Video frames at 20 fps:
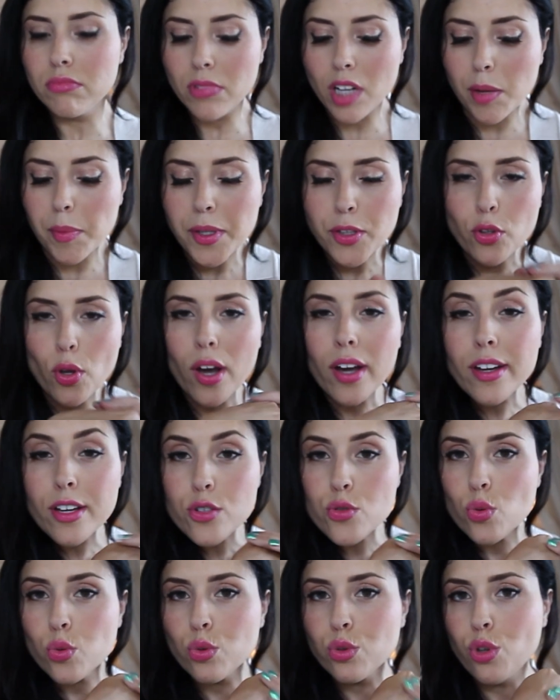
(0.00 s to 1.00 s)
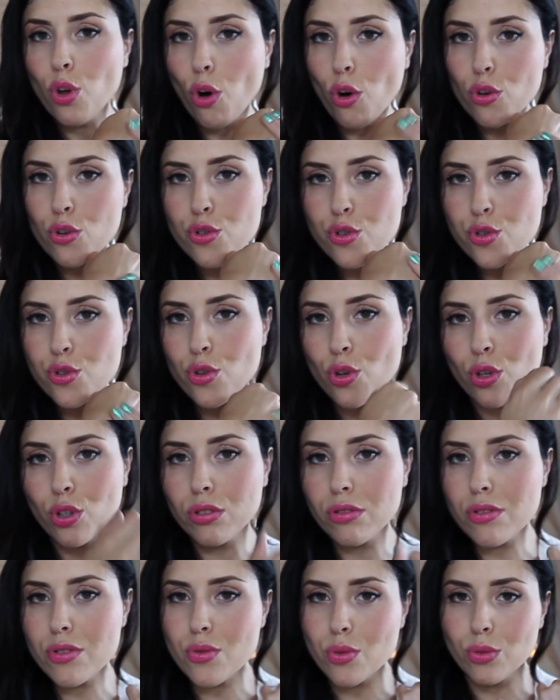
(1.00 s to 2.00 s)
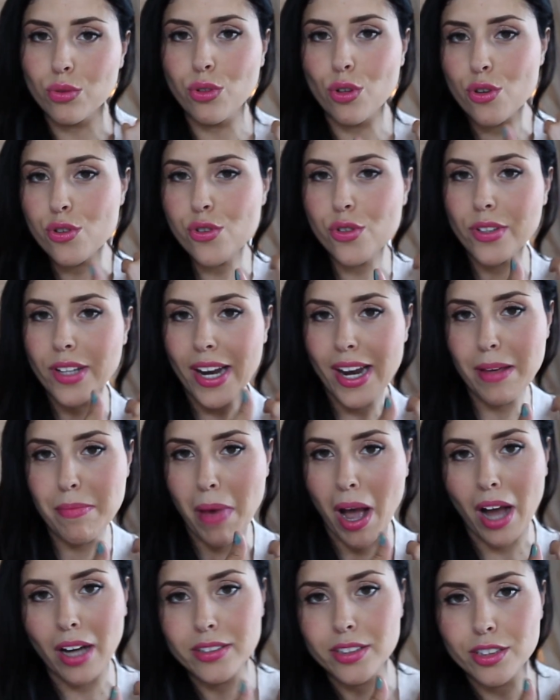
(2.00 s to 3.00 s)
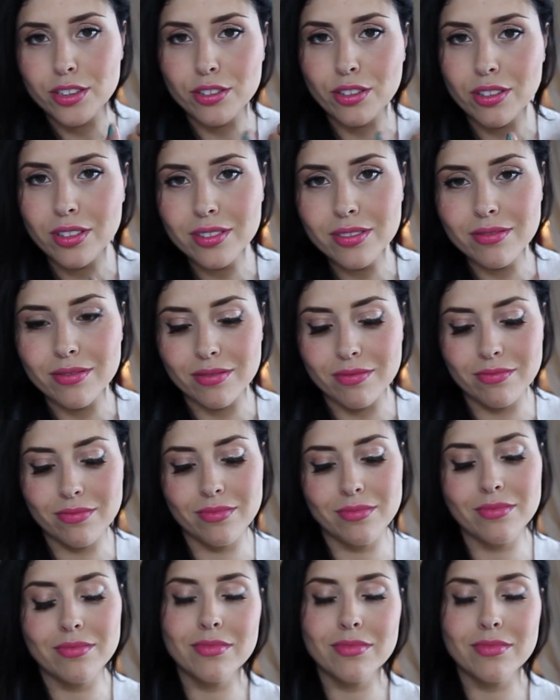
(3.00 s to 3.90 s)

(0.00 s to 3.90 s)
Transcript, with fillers: la metto anche sul dorso, sul dorso delle mani, no?